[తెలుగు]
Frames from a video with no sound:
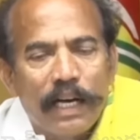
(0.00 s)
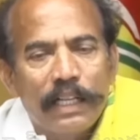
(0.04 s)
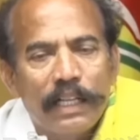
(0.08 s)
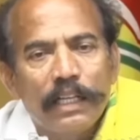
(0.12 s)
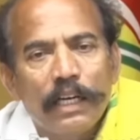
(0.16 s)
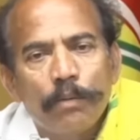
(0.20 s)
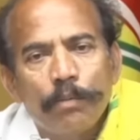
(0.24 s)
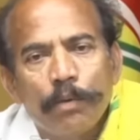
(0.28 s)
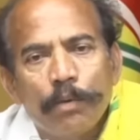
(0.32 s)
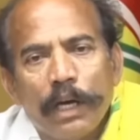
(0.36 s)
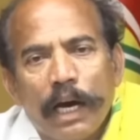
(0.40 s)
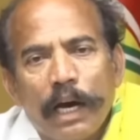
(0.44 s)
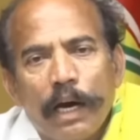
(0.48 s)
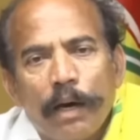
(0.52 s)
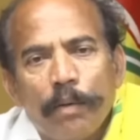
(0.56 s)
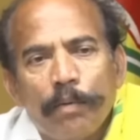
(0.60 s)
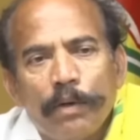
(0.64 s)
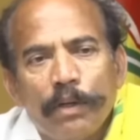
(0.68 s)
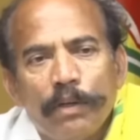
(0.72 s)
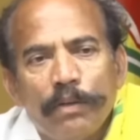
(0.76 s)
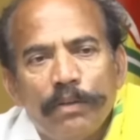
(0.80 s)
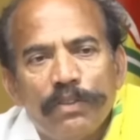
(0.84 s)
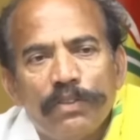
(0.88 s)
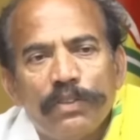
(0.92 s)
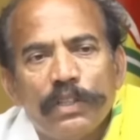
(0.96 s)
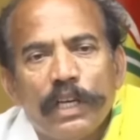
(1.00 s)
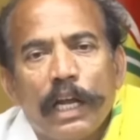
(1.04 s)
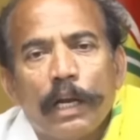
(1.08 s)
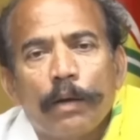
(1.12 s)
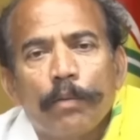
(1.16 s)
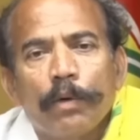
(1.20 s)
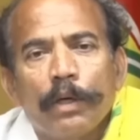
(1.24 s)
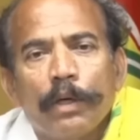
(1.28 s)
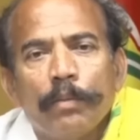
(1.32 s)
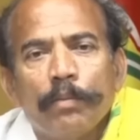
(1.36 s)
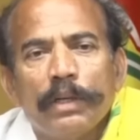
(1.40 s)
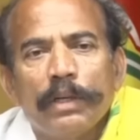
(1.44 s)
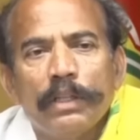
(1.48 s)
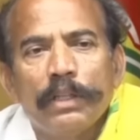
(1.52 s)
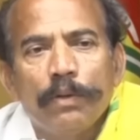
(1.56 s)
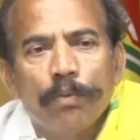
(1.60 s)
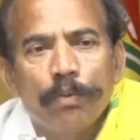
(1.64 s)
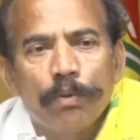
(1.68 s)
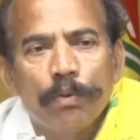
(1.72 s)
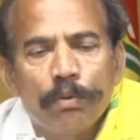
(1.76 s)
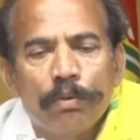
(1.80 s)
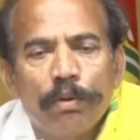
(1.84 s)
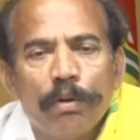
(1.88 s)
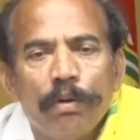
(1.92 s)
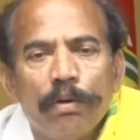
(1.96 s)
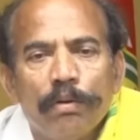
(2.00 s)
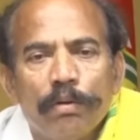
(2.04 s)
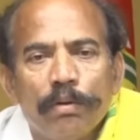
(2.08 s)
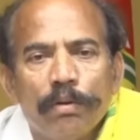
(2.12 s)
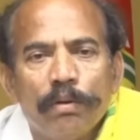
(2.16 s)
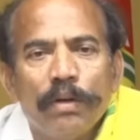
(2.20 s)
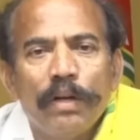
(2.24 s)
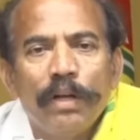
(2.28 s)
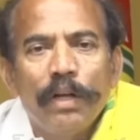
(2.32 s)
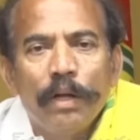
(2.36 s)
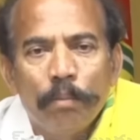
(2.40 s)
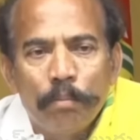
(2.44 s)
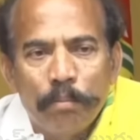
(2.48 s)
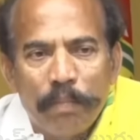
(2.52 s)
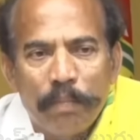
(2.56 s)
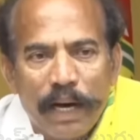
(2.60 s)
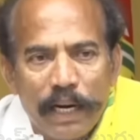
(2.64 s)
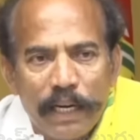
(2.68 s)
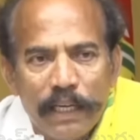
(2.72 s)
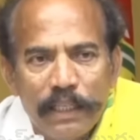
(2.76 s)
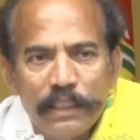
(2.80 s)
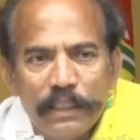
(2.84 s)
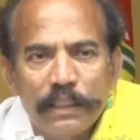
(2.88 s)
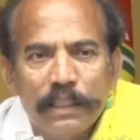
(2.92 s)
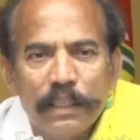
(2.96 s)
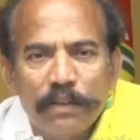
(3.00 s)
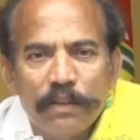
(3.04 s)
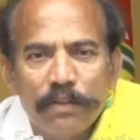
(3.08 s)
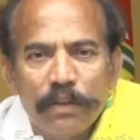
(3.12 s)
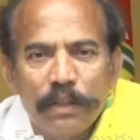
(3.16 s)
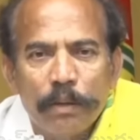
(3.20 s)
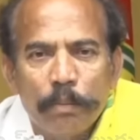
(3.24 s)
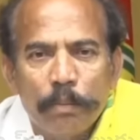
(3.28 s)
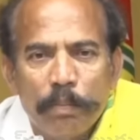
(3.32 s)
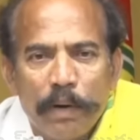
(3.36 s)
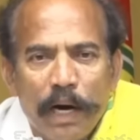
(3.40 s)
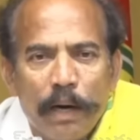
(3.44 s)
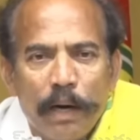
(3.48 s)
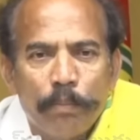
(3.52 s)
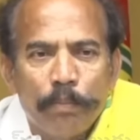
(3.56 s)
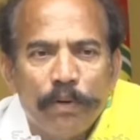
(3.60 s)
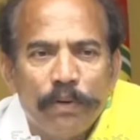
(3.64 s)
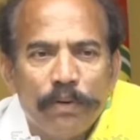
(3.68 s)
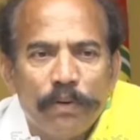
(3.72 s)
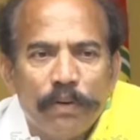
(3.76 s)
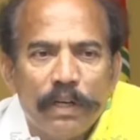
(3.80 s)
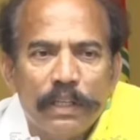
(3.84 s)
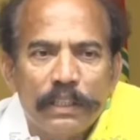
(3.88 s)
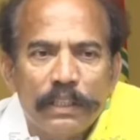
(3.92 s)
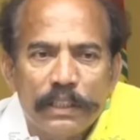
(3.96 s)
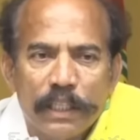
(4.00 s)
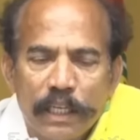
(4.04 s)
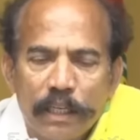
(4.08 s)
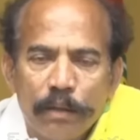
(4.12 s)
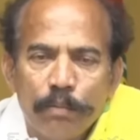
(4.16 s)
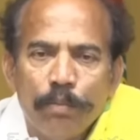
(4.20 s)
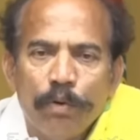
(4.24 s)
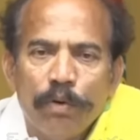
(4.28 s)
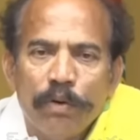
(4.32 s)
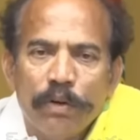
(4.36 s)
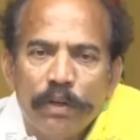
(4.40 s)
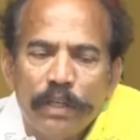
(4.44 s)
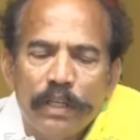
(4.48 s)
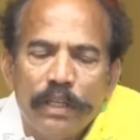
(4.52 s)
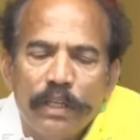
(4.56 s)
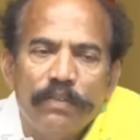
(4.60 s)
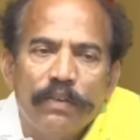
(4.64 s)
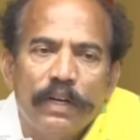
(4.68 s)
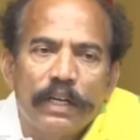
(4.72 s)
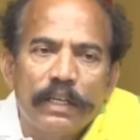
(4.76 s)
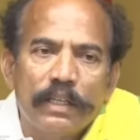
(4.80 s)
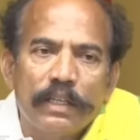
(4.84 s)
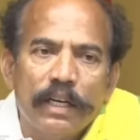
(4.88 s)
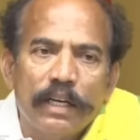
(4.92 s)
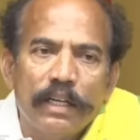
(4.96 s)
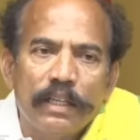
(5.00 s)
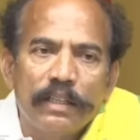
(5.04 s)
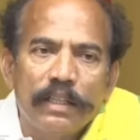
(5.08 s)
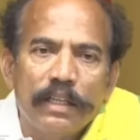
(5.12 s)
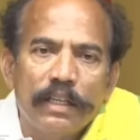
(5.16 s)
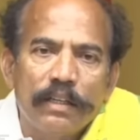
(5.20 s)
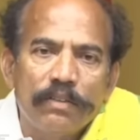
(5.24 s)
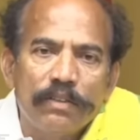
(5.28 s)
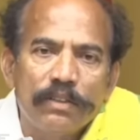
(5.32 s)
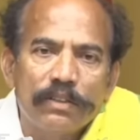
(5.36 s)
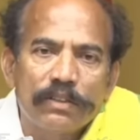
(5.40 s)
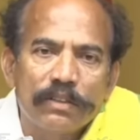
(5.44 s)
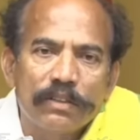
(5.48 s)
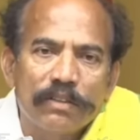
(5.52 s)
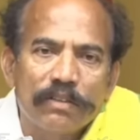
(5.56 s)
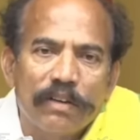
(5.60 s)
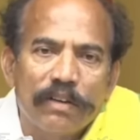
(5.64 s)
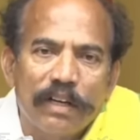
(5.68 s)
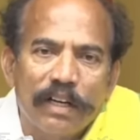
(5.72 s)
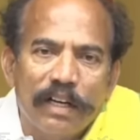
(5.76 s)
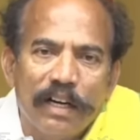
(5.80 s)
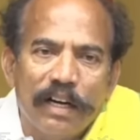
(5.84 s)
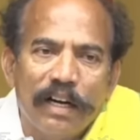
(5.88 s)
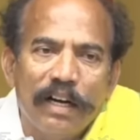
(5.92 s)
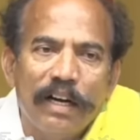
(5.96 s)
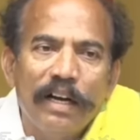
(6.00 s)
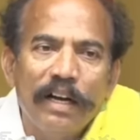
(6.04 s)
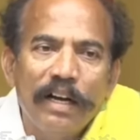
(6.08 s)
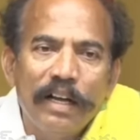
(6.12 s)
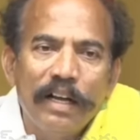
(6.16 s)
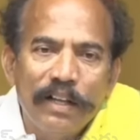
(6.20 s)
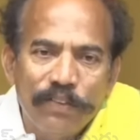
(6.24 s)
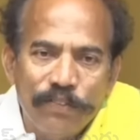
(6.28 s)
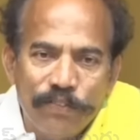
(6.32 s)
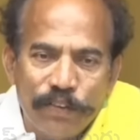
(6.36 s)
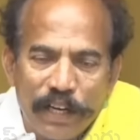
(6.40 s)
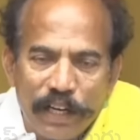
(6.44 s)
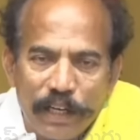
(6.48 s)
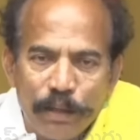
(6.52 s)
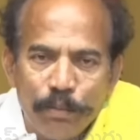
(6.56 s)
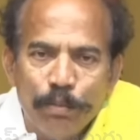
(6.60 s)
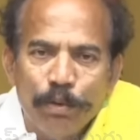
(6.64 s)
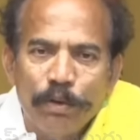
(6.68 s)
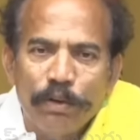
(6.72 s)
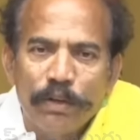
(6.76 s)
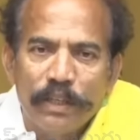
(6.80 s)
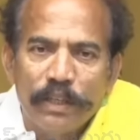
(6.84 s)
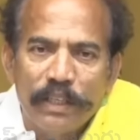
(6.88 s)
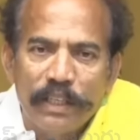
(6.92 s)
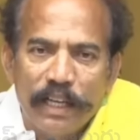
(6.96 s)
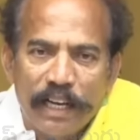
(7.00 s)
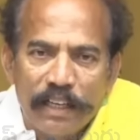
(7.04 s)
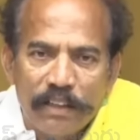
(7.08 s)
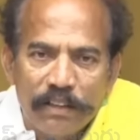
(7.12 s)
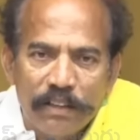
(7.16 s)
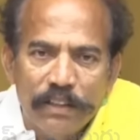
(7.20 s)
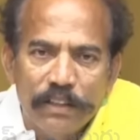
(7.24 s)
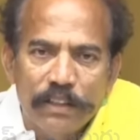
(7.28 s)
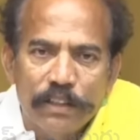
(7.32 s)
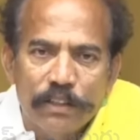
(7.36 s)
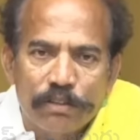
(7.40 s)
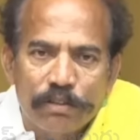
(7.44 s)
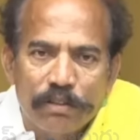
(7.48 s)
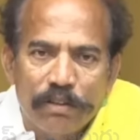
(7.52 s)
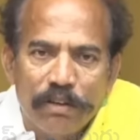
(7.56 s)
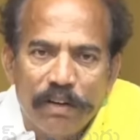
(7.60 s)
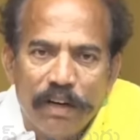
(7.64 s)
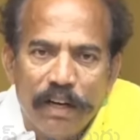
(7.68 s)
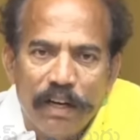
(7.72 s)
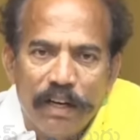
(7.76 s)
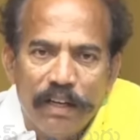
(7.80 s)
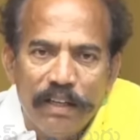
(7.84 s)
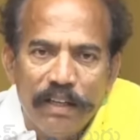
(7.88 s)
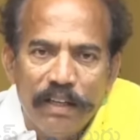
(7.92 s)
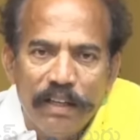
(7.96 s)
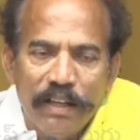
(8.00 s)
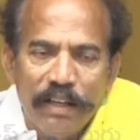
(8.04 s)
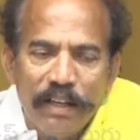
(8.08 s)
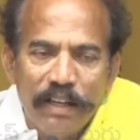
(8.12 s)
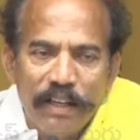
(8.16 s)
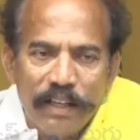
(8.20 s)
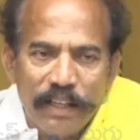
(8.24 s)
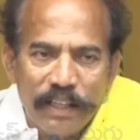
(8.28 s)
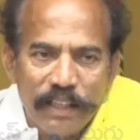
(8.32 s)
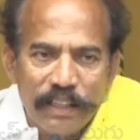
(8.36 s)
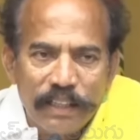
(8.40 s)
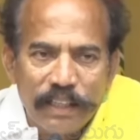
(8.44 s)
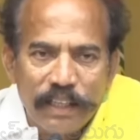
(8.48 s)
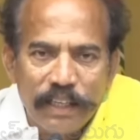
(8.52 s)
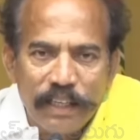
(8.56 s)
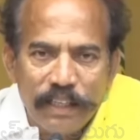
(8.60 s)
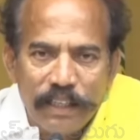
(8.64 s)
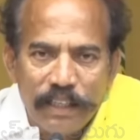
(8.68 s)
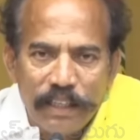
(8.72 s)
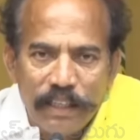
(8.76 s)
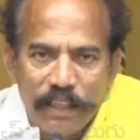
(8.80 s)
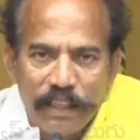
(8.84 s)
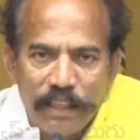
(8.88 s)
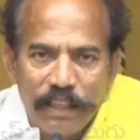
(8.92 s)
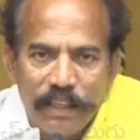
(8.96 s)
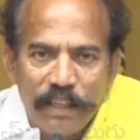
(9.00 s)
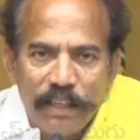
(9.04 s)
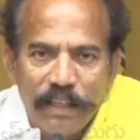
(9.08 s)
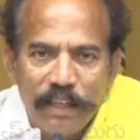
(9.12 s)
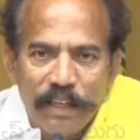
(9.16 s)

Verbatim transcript: దాదాపు యాభై నుంచి ఎనభై మంది వృద్ధులు మరణించినటువంటి పాపం కూడా జగన్మోహన్ రెడ్డి వెంటాడిందనే విషయం కూడా జగన్మోహన్ రెడ్డి అర్థం చేసుకోవాలి ఎందుకంటే